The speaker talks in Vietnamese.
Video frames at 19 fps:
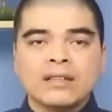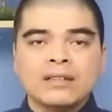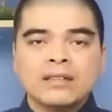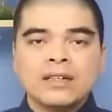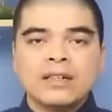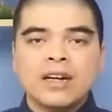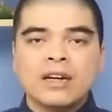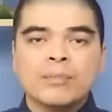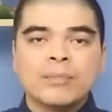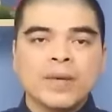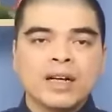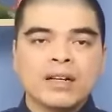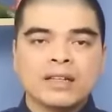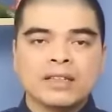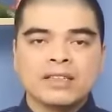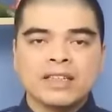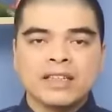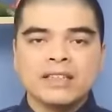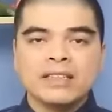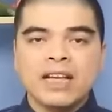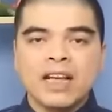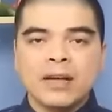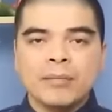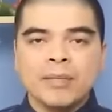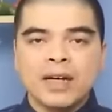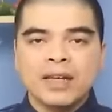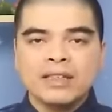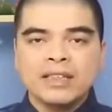Trường hợp mở cửa chính ra
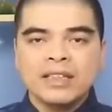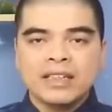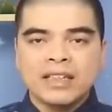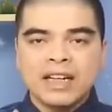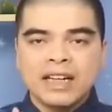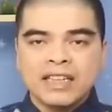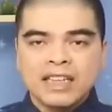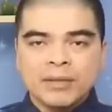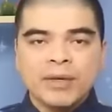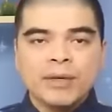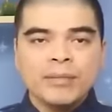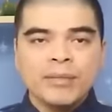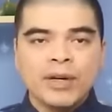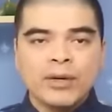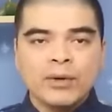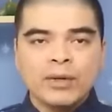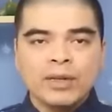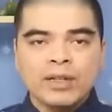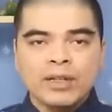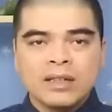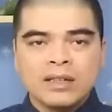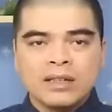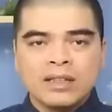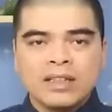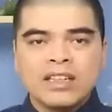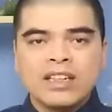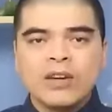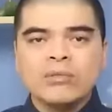mà nhìn ngay thấy bếp nấu
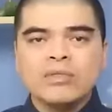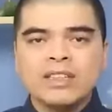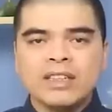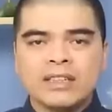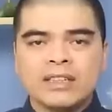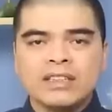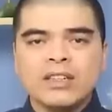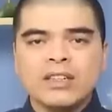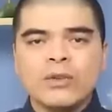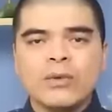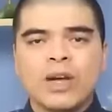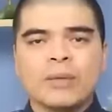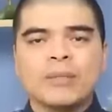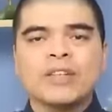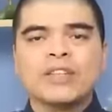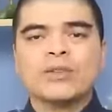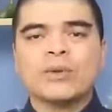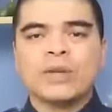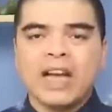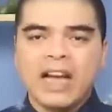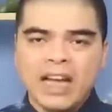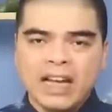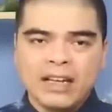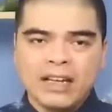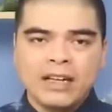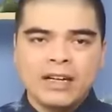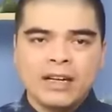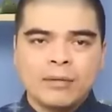thì không chỉ sức khỏe bị tổn
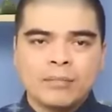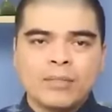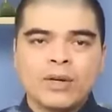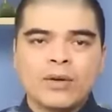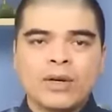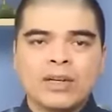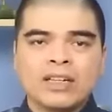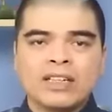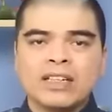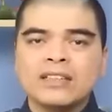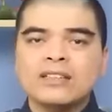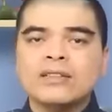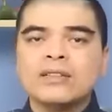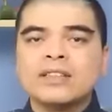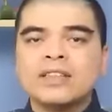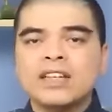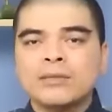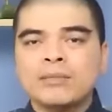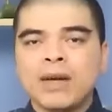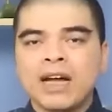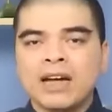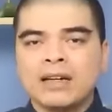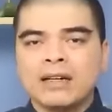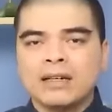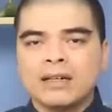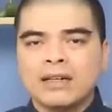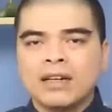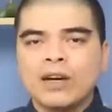hại mà còn khiến cho tiền bạc
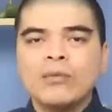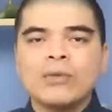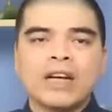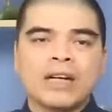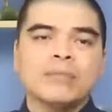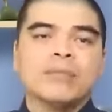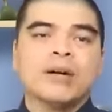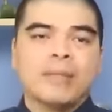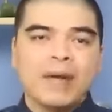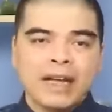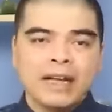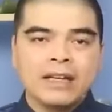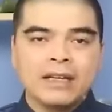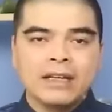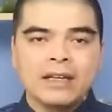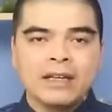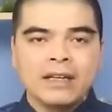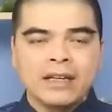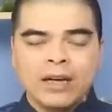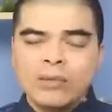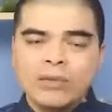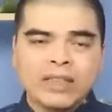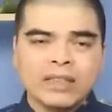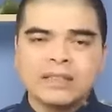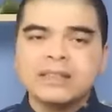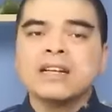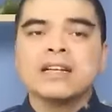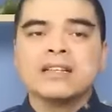không cánh mà bay, không
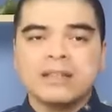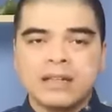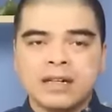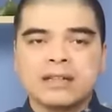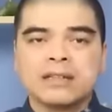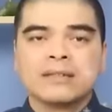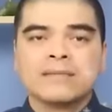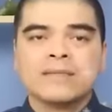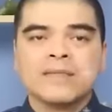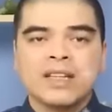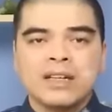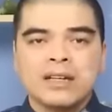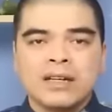thể giữ lại được.